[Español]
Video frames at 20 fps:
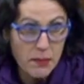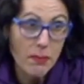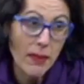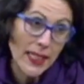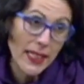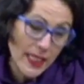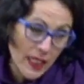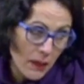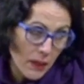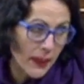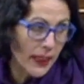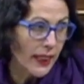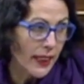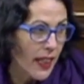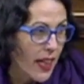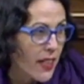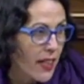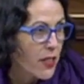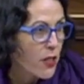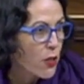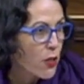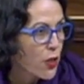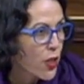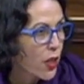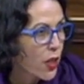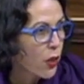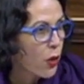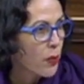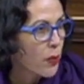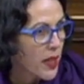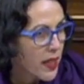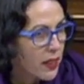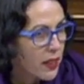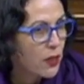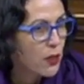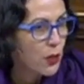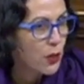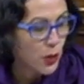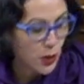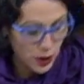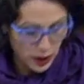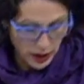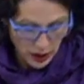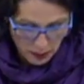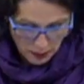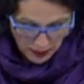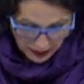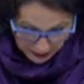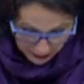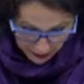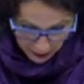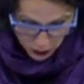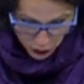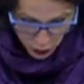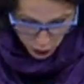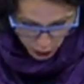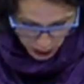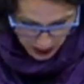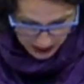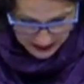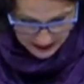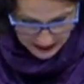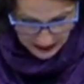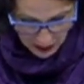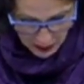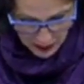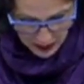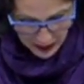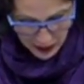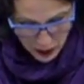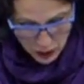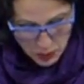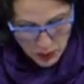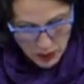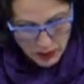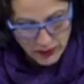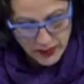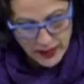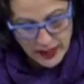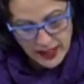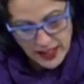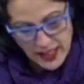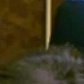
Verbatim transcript: más de 20 años de gobiernos del Partido Socialista para que hoy por fin